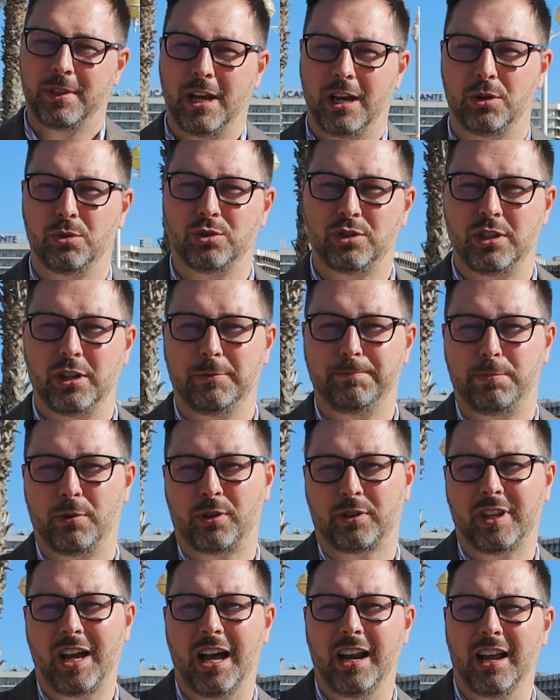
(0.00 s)
na różnych
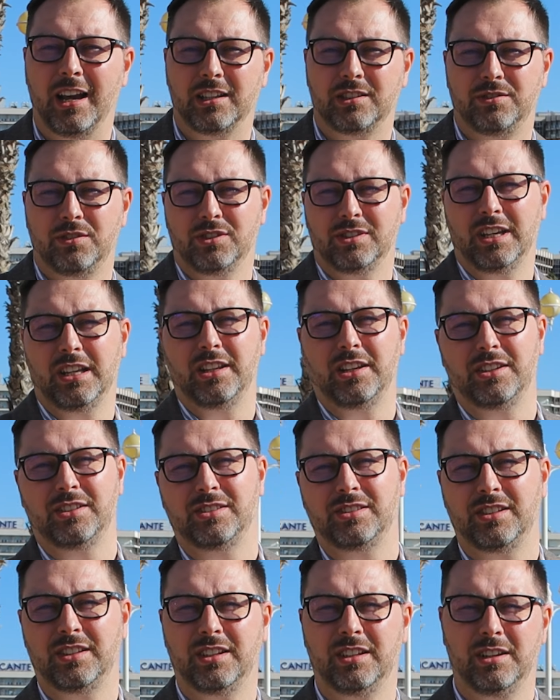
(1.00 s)
portalach związanych
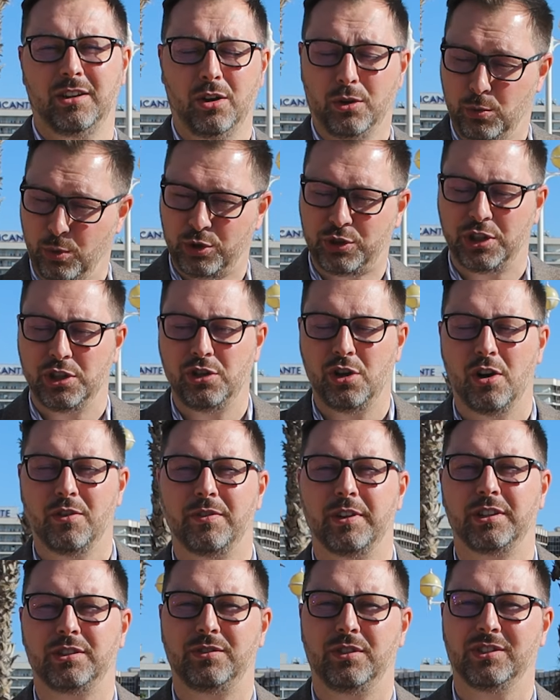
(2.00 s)
z
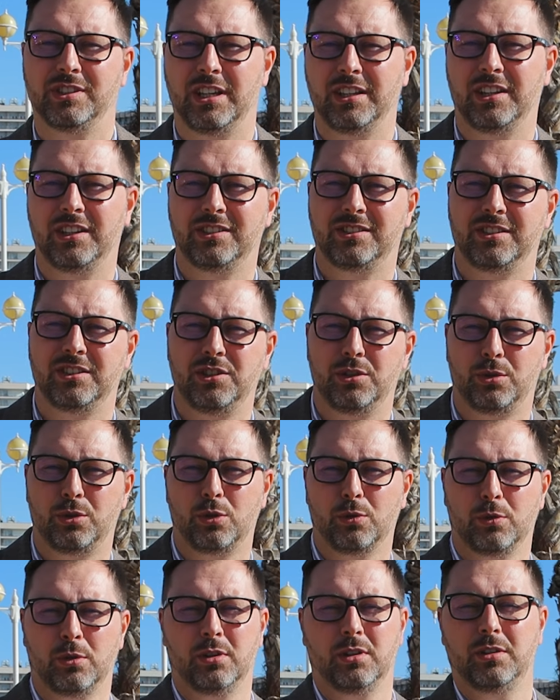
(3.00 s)
ogłoszeniowych, związanych z,
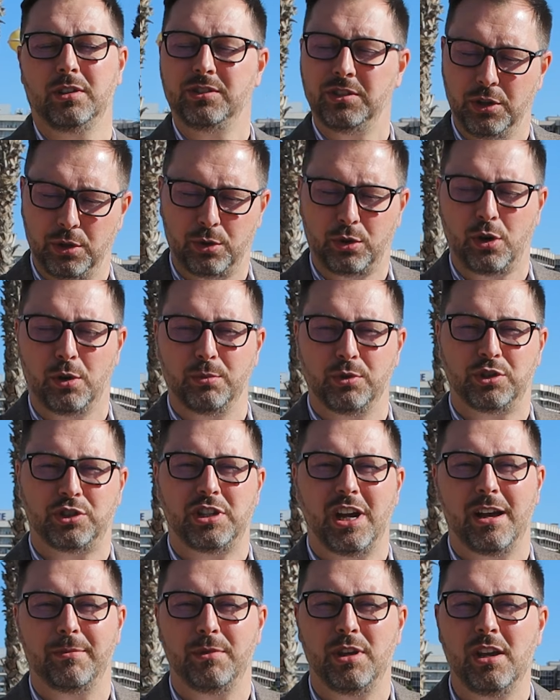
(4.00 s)
nieruch z
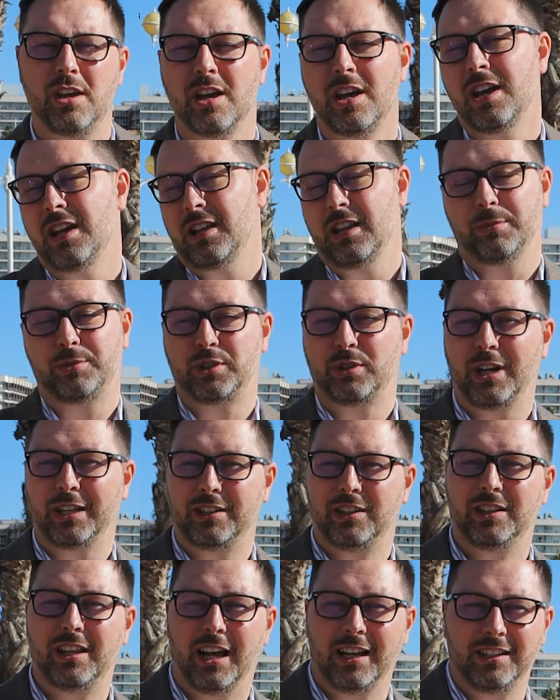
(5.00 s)
nieruchomościami, na
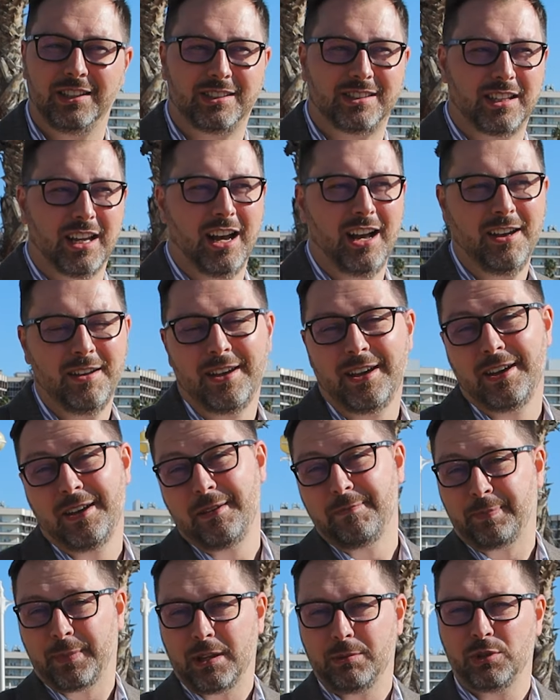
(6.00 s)
przykład Idealista.
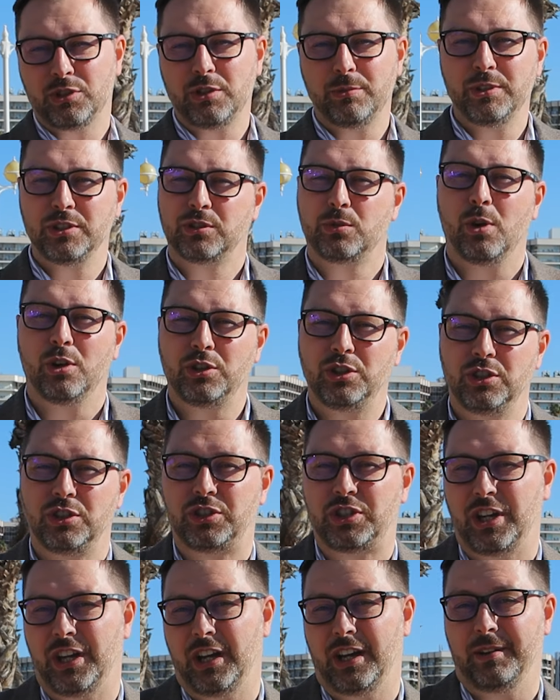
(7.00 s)
Możemy
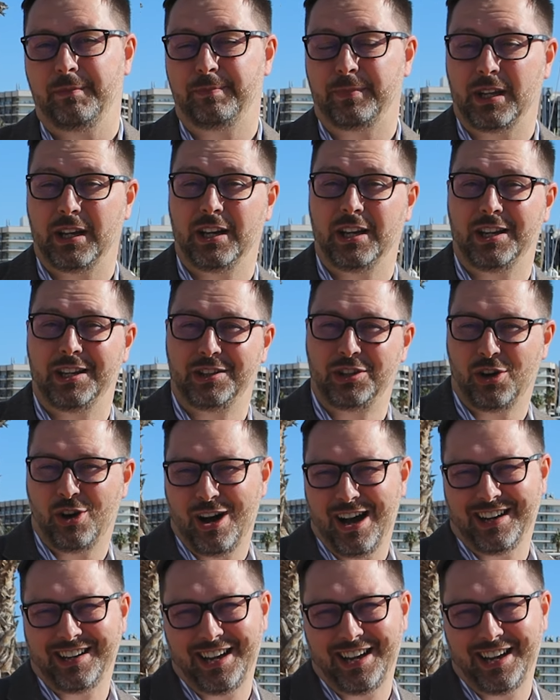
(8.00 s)
zgłosić się do